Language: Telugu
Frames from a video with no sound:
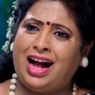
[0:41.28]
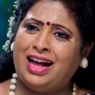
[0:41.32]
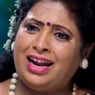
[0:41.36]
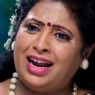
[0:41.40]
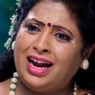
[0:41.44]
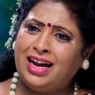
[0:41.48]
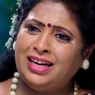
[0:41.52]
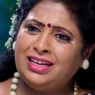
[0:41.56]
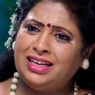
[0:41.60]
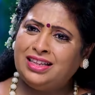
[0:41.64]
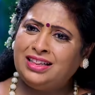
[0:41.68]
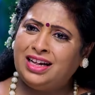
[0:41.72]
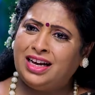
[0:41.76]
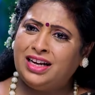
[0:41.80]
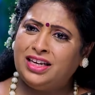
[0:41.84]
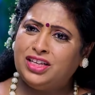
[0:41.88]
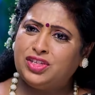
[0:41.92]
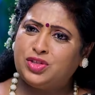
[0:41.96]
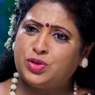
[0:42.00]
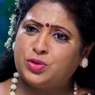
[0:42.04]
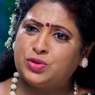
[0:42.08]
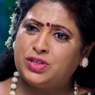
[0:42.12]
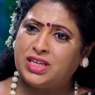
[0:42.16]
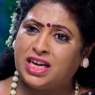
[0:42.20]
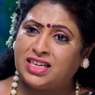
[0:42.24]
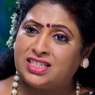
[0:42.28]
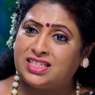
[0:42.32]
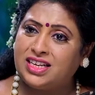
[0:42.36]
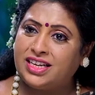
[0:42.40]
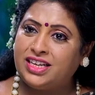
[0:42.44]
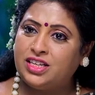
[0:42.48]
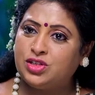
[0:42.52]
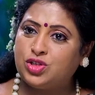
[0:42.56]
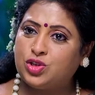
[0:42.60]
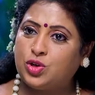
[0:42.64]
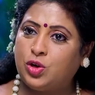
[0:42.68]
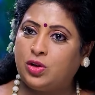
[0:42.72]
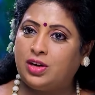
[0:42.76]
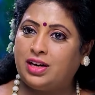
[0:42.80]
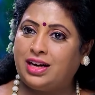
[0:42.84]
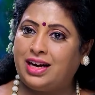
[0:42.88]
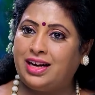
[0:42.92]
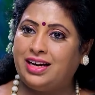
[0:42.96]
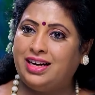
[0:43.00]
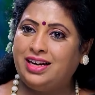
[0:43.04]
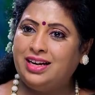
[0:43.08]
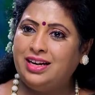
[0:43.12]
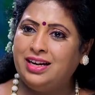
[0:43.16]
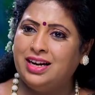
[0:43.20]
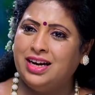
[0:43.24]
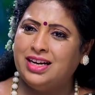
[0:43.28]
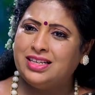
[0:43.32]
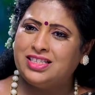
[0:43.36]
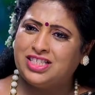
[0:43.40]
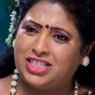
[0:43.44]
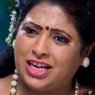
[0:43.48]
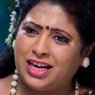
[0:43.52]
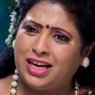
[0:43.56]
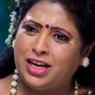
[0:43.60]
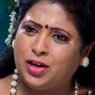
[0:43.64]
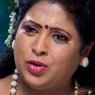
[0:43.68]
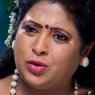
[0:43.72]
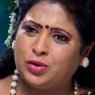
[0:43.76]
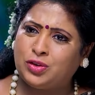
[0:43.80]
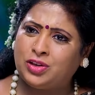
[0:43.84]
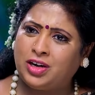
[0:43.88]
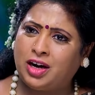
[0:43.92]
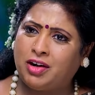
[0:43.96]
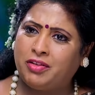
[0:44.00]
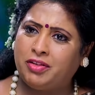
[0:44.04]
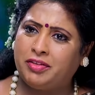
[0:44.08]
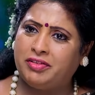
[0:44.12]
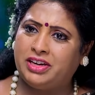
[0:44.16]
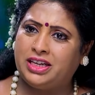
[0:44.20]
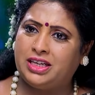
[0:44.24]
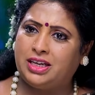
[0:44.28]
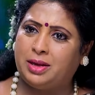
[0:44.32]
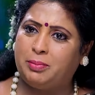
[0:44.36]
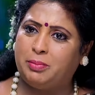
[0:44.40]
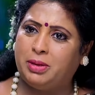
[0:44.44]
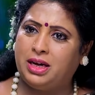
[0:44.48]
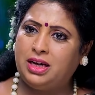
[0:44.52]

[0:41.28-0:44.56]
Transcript: అలాంటి దాన్ని చూసి అసహించుకోవాలి కాని చెల్లి గుర్తు రావటం